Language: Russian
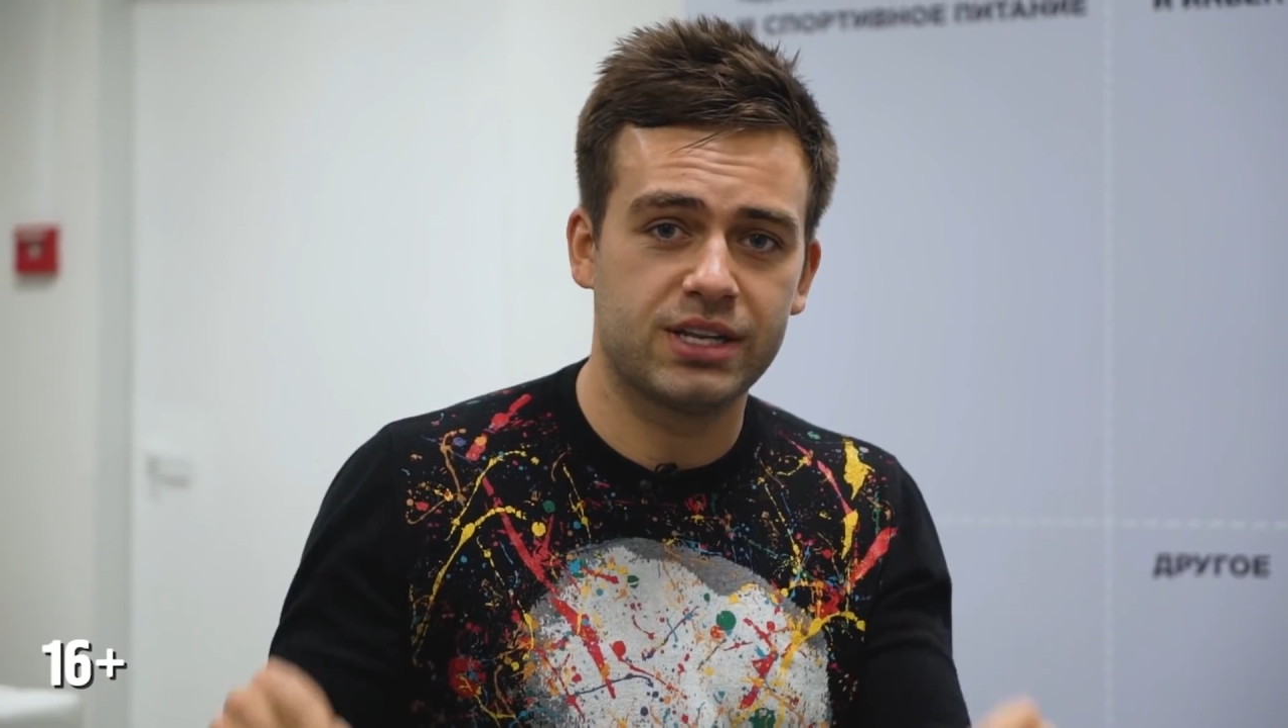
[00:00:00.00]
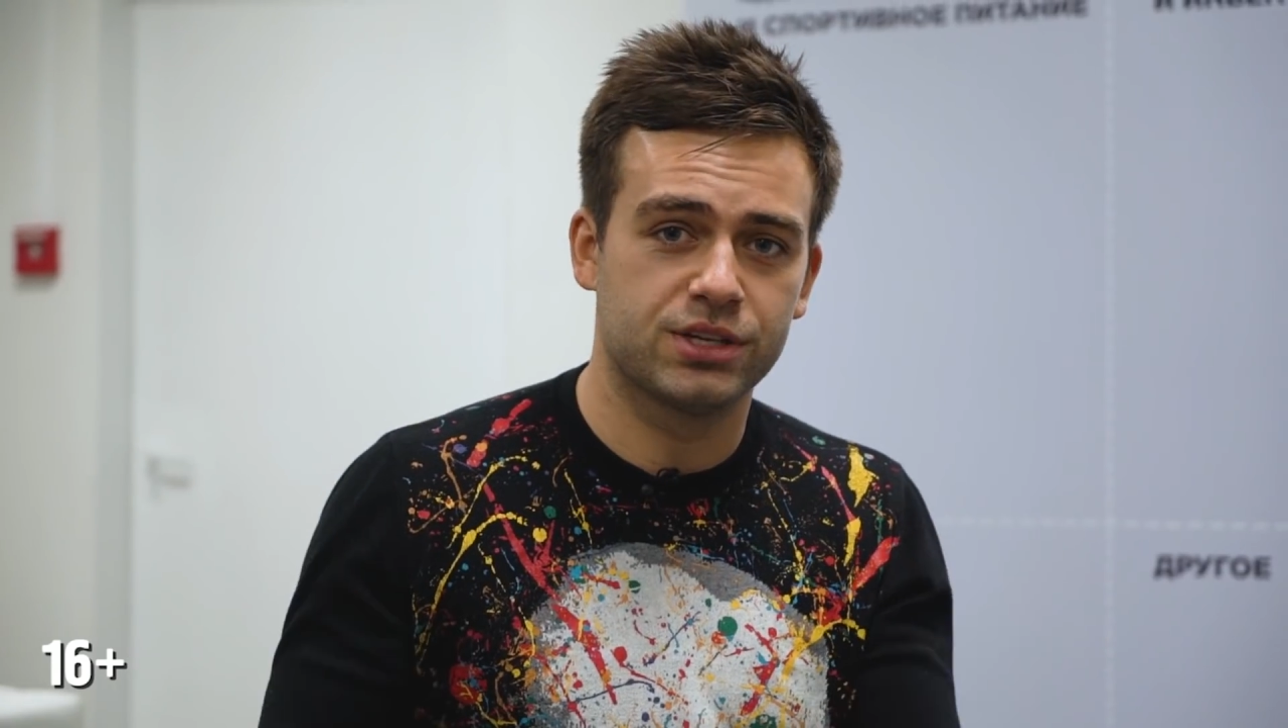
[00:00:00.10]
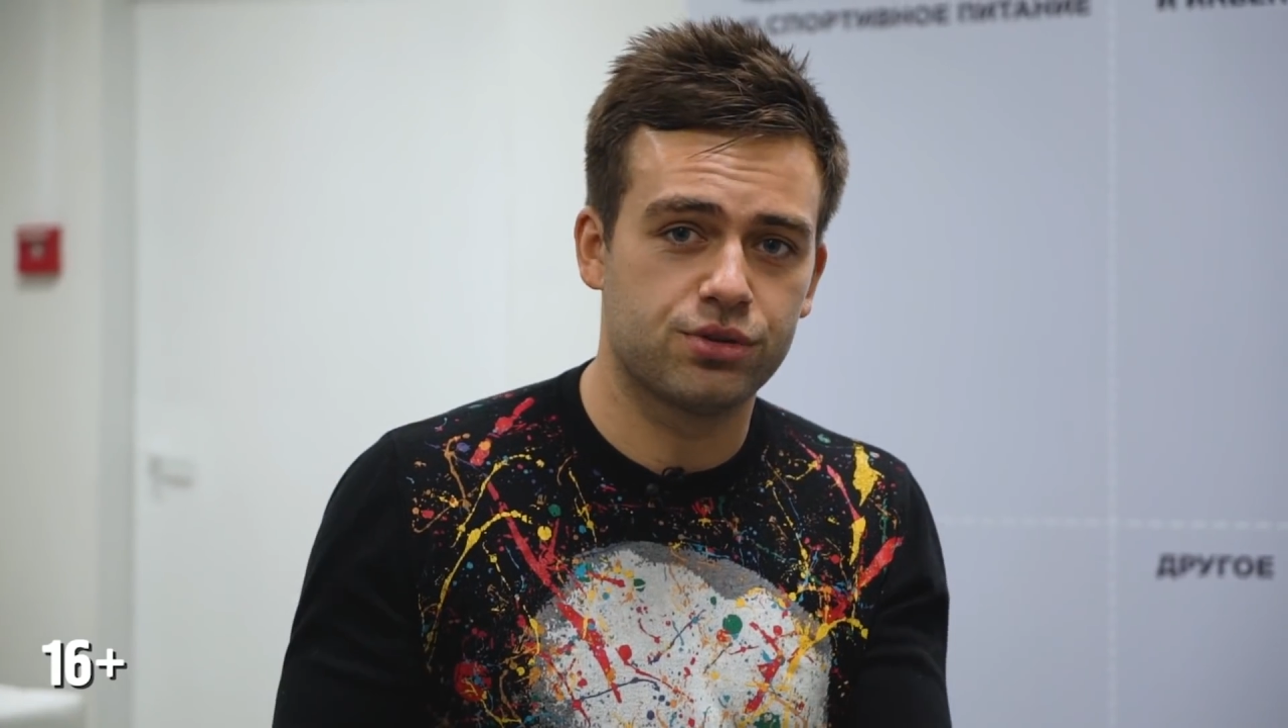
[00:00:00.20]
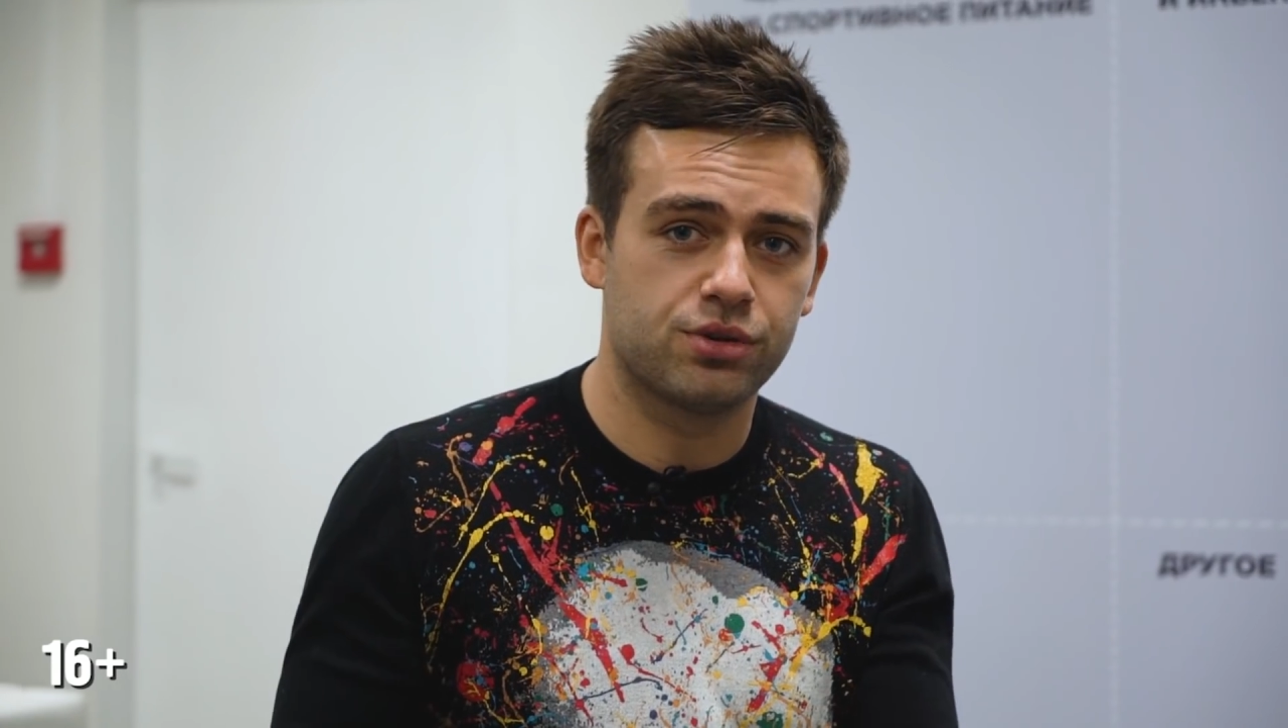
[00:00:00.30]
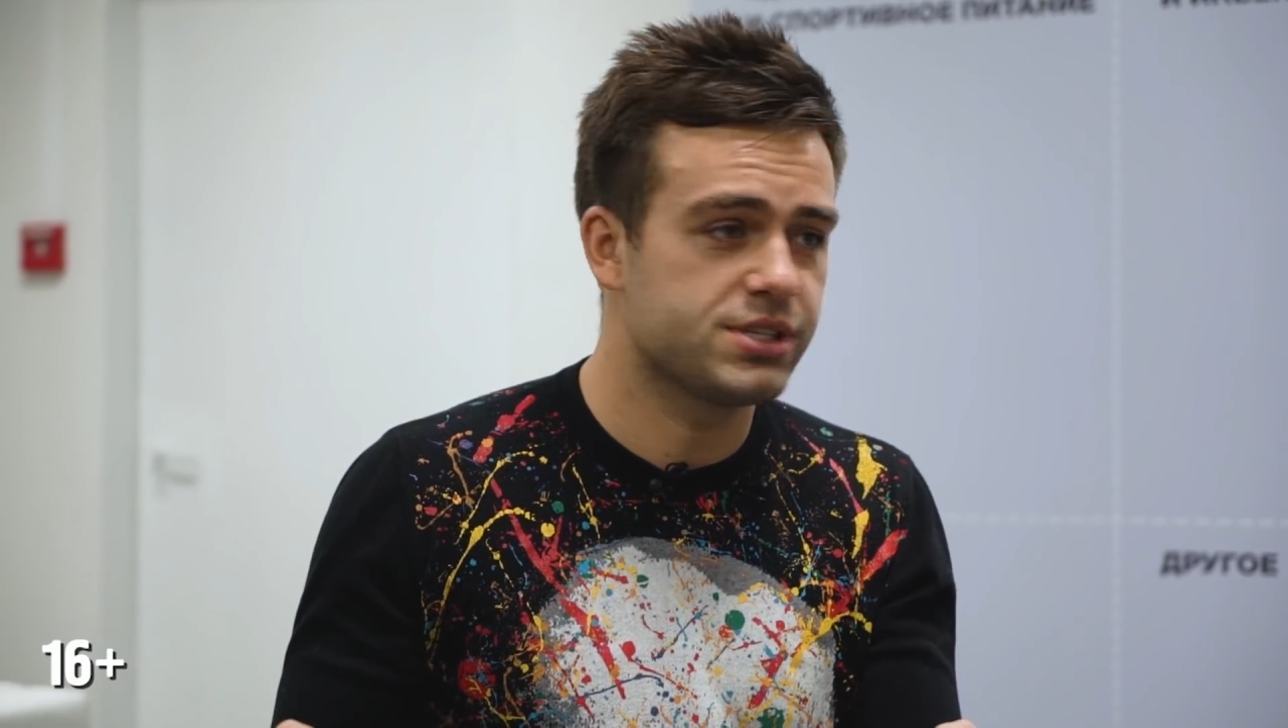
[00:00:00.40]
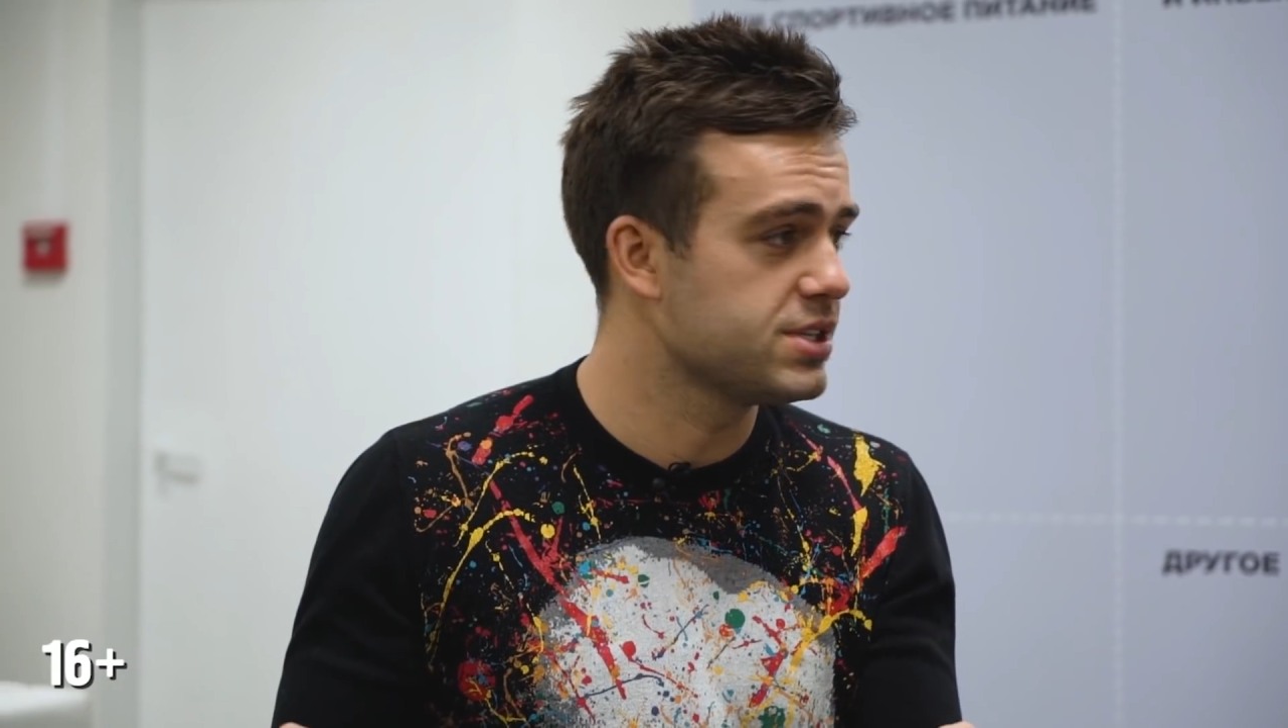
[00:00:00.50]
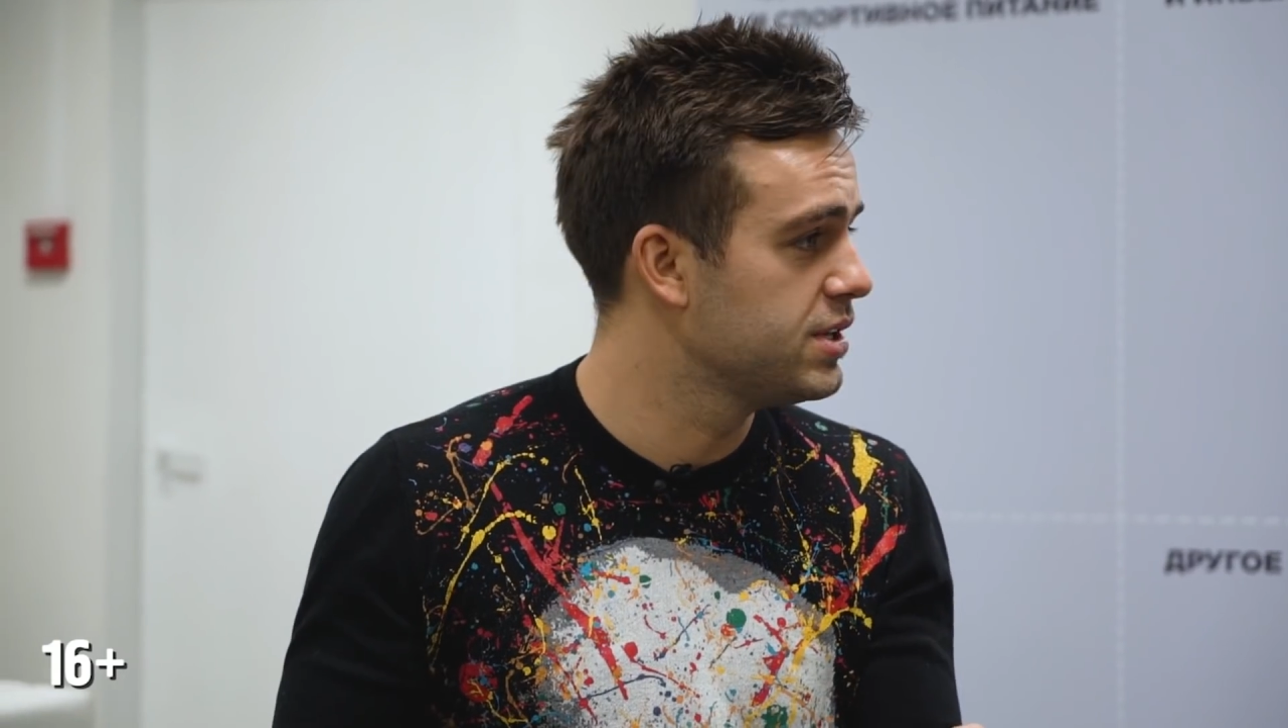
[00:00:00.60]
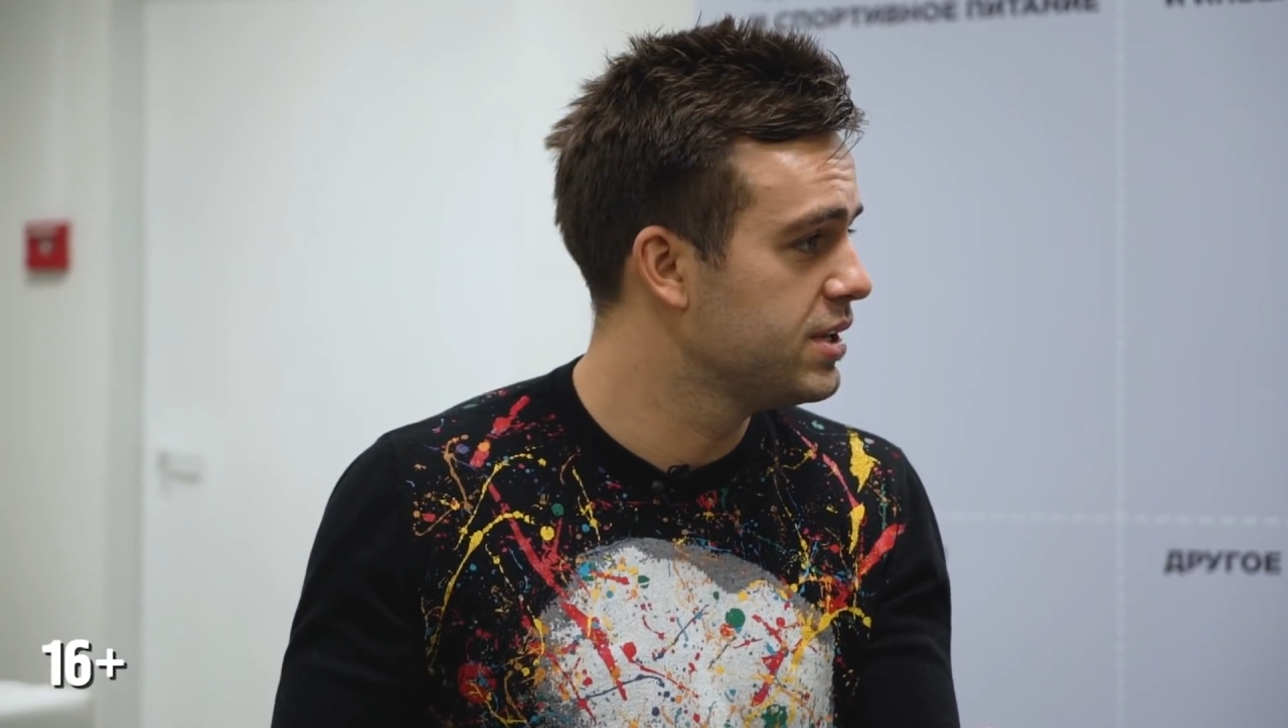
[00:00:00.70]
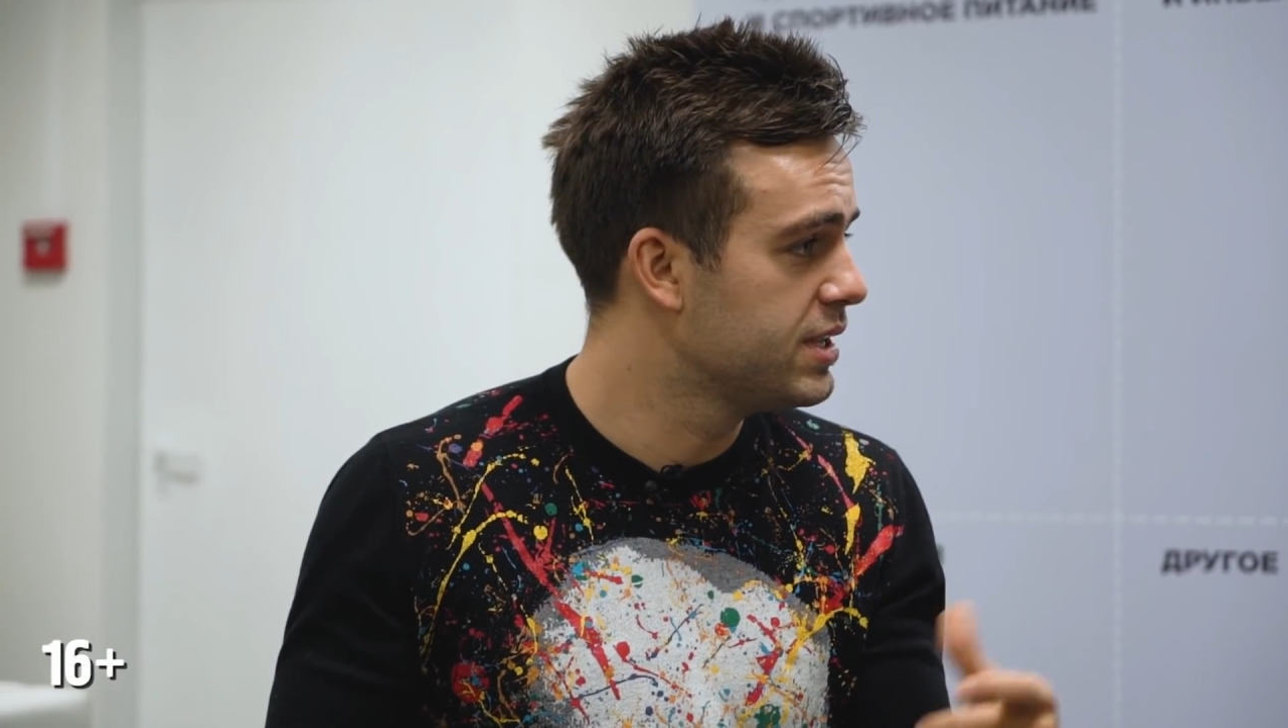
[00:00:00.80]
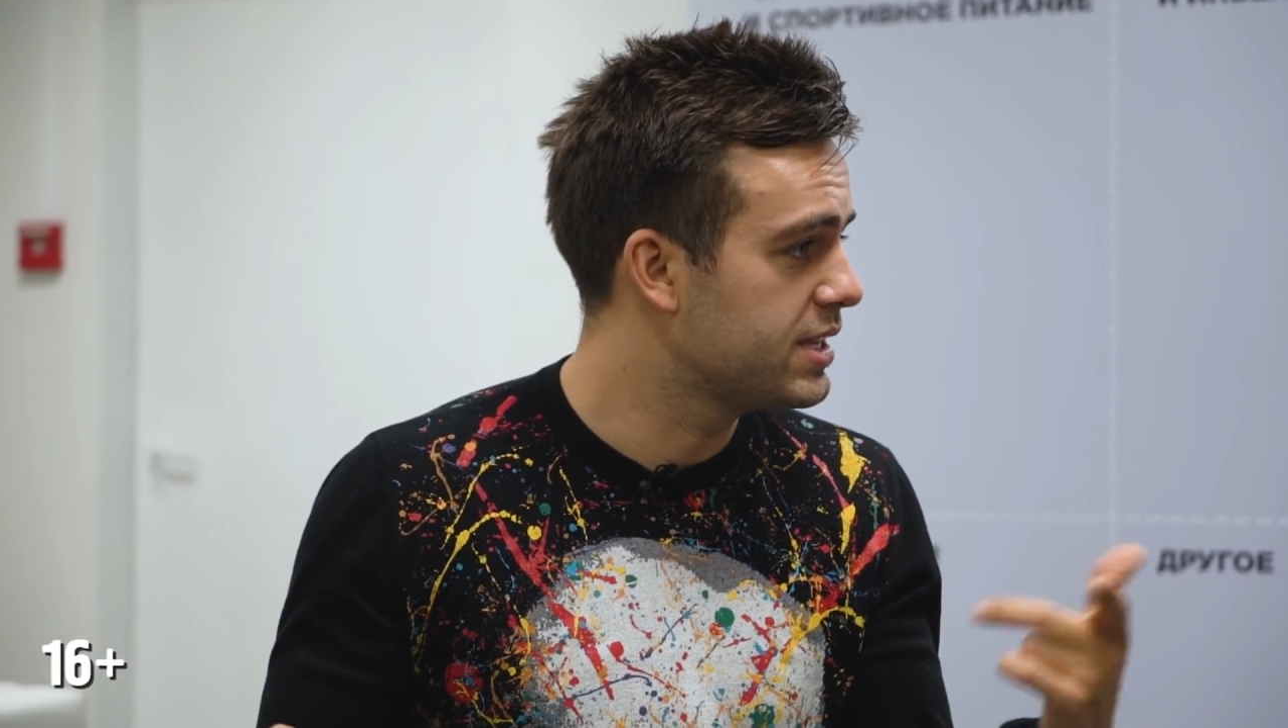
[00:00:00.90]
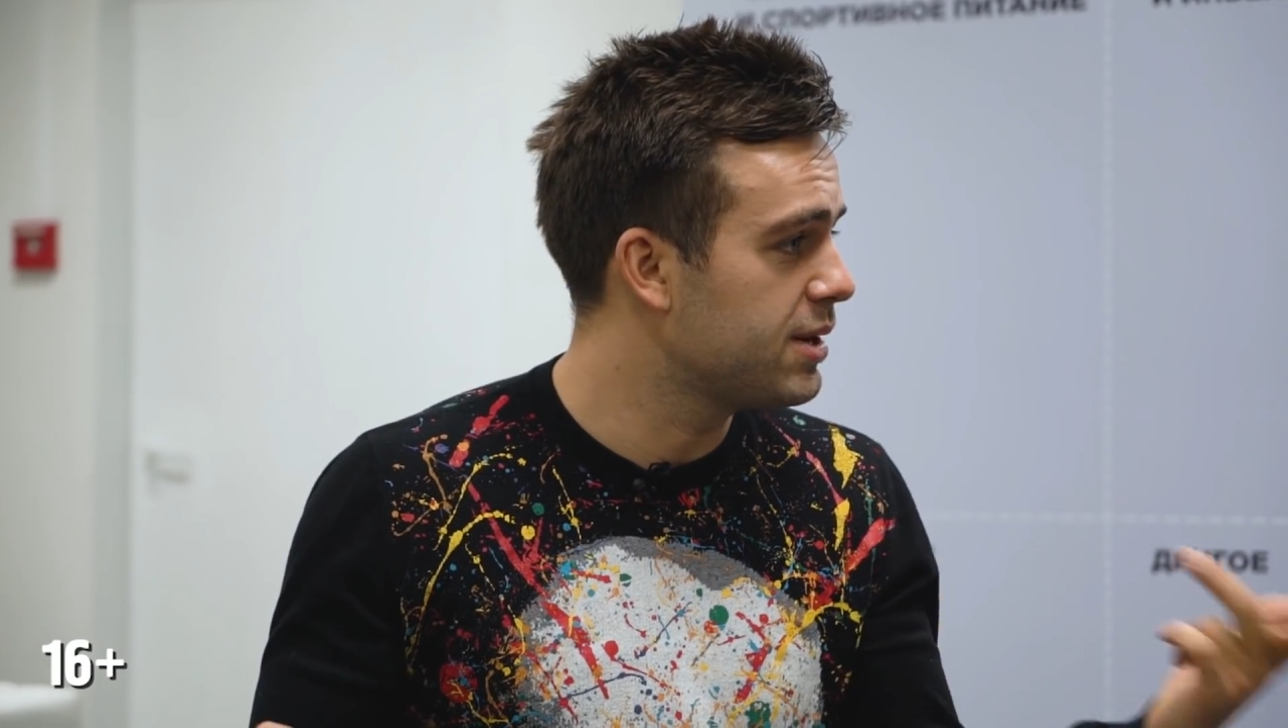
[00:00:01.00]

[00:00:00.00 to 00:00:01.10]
Лендос. Да.